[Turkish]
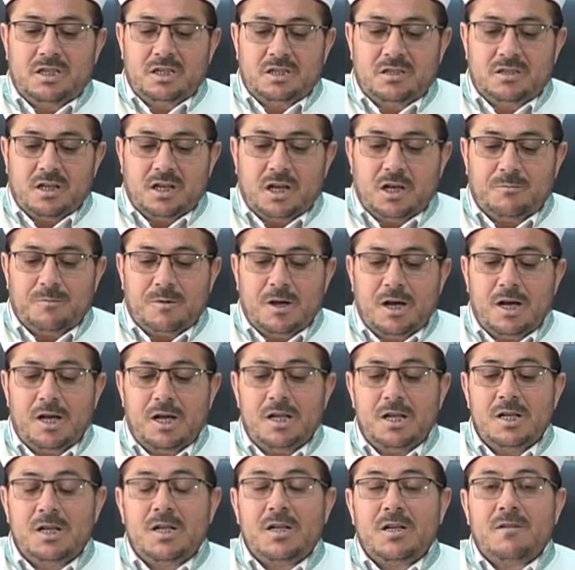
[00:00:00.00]

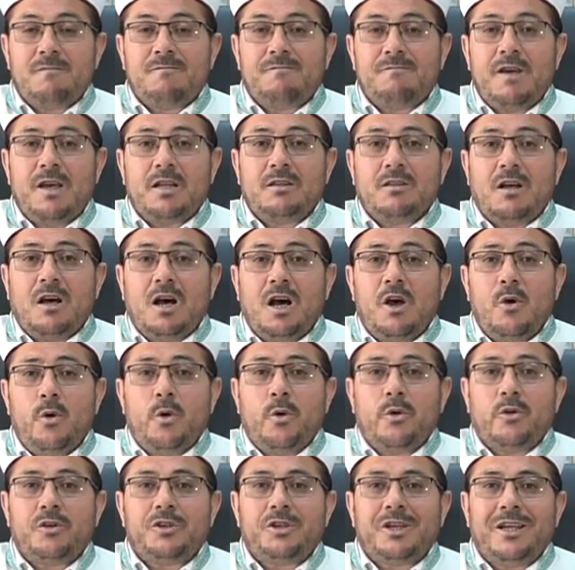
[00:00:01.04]
kitaba ve daha
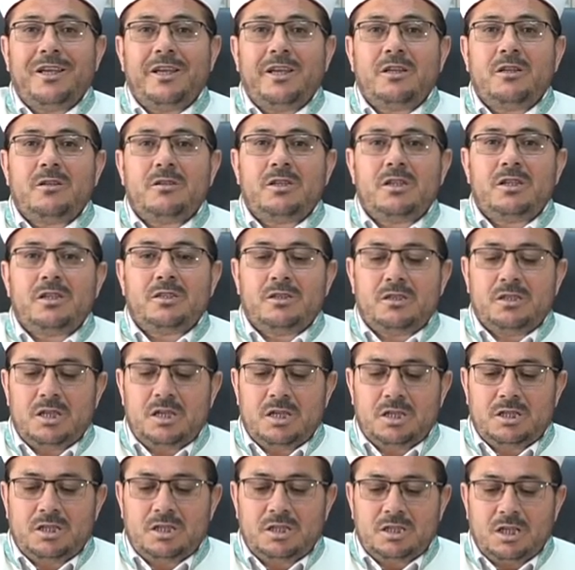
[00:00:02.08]
önce
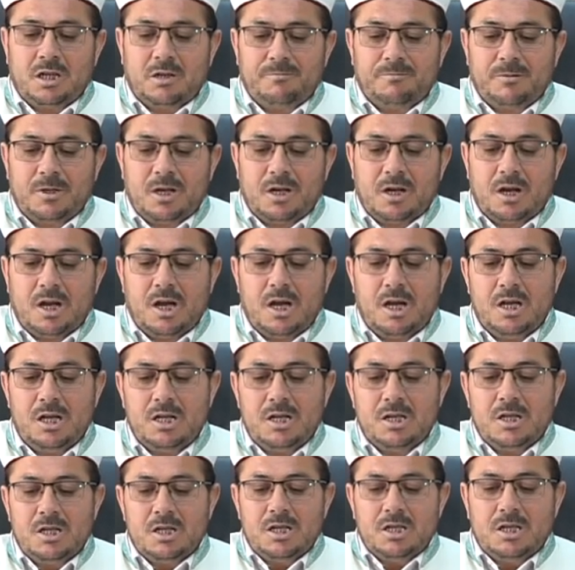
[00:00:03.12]
indirdiği kitaplara
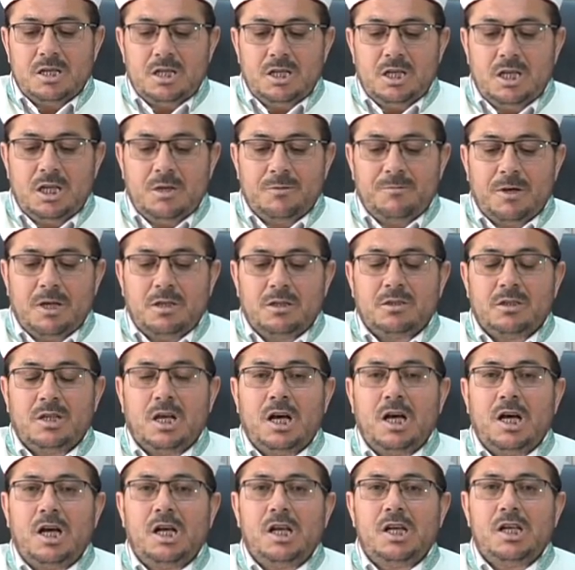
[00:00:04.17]

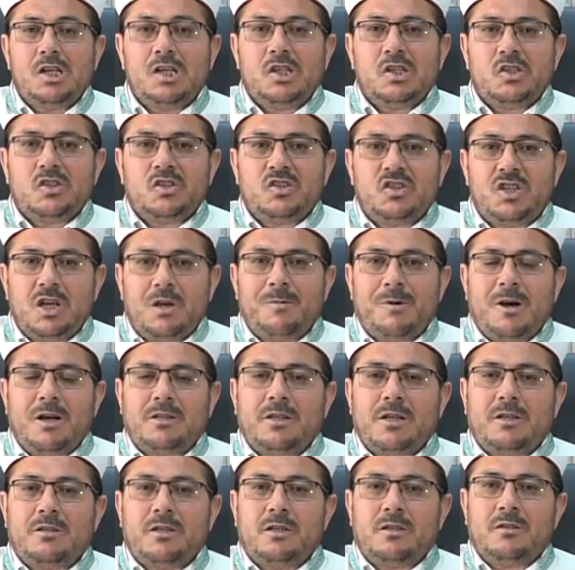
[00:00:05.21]
imanda sebat
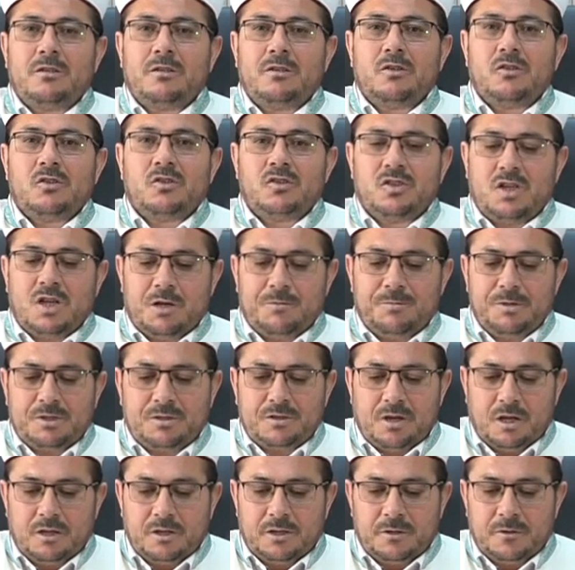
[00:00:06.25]
edin, sabit
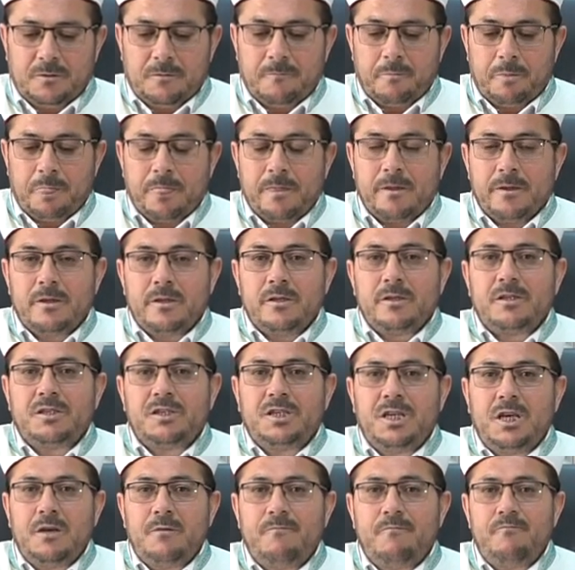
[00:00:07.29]
kalın.
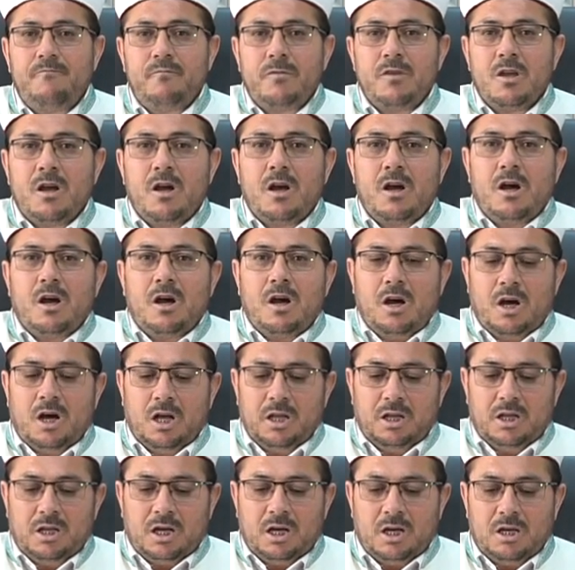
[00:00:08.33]
Kim
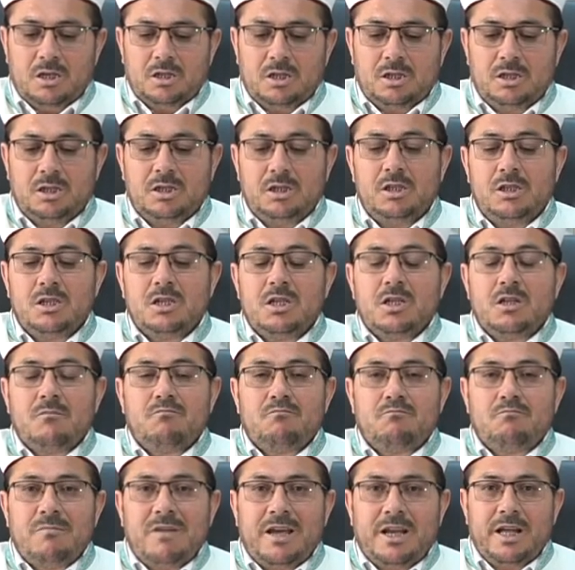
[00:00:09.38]
Allah'ı,
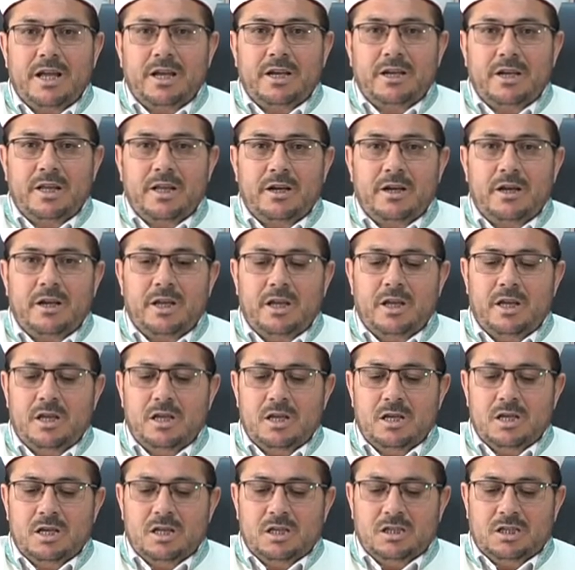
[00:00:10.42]

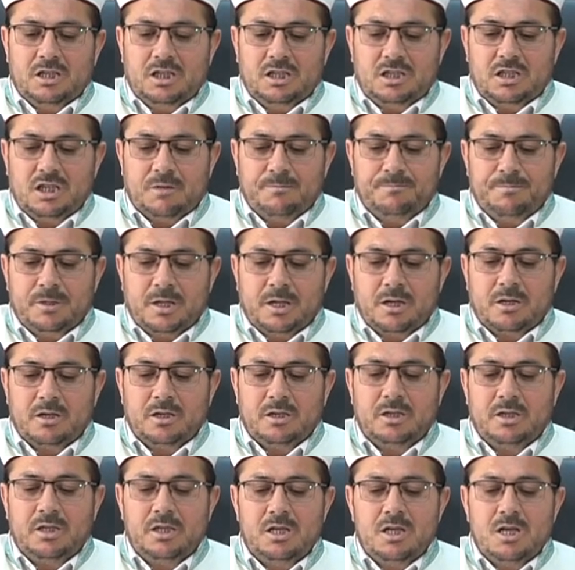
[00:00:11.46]
meleklerini,
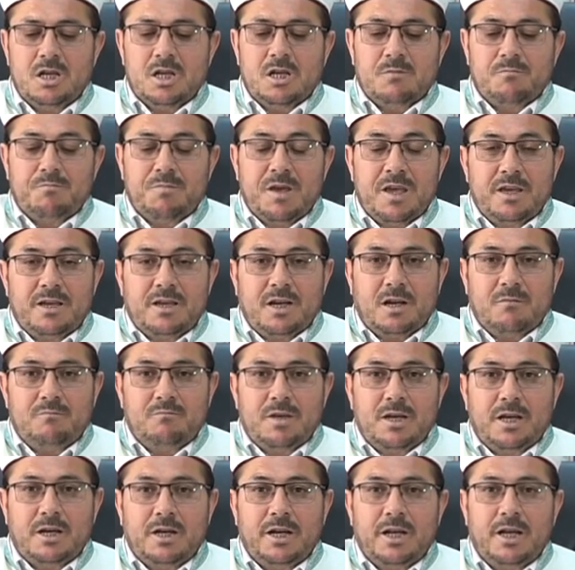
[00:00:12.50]
kitaplarını,
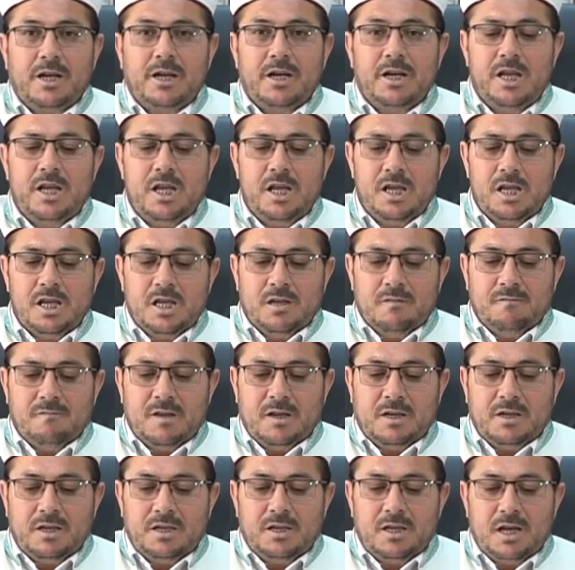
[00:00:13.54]
peygamberlerini
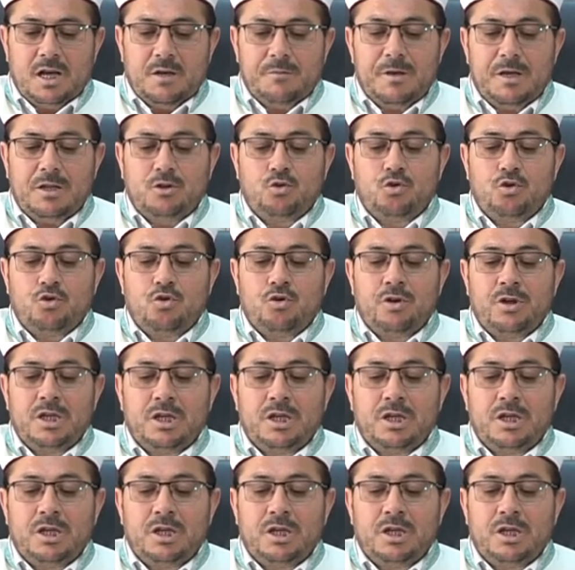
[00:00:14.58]
ve kıyamet gününü